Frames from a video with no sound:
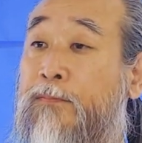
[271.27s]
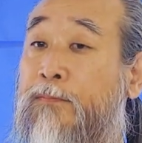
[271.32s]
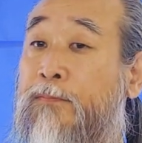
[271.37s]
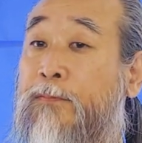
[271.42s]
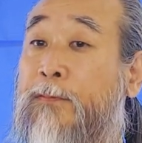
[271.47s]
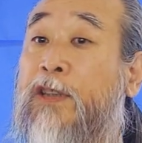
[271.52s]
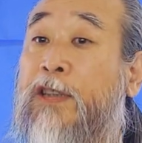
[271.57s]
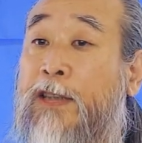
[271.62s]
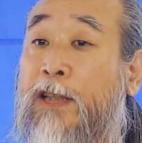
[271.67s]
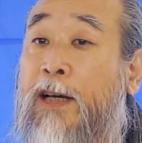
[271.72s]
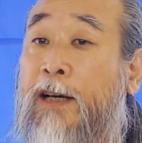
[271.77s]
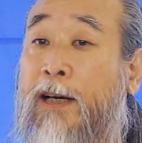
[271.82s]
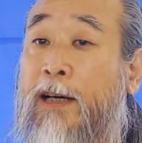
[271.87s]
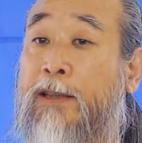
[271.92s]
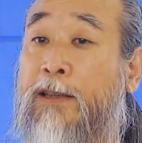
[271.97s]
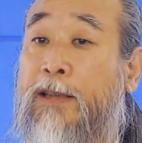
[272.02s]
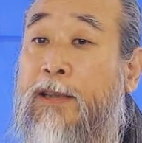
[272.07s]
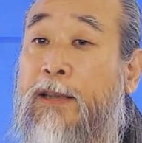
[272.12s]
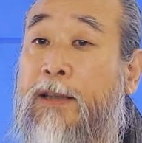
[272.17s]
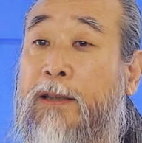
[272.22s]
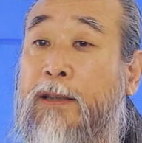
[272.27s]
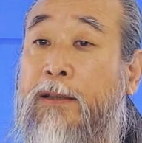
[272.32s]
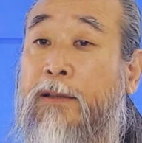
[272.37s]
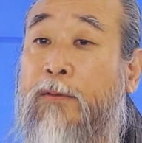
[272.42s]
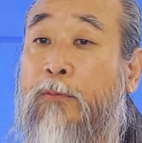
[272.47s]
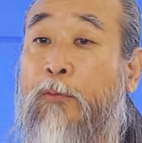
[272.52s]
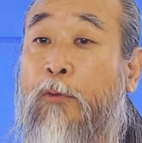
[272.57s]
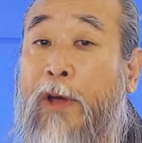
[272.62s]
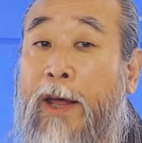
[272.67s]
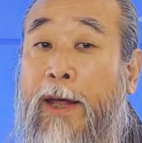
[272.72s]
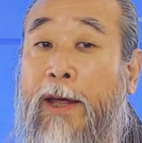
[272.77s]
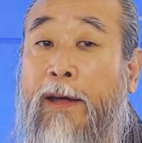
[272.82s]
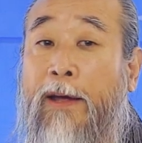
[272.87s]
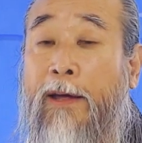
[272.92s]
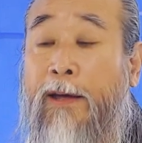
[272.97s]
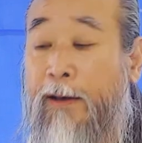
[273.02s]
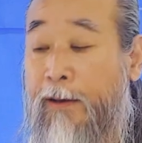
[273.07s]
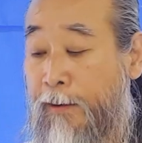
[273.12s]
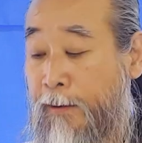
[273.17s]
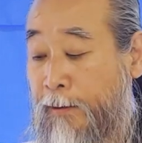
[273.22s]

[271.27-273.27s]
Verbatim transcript: 음, 이때까지. 왜?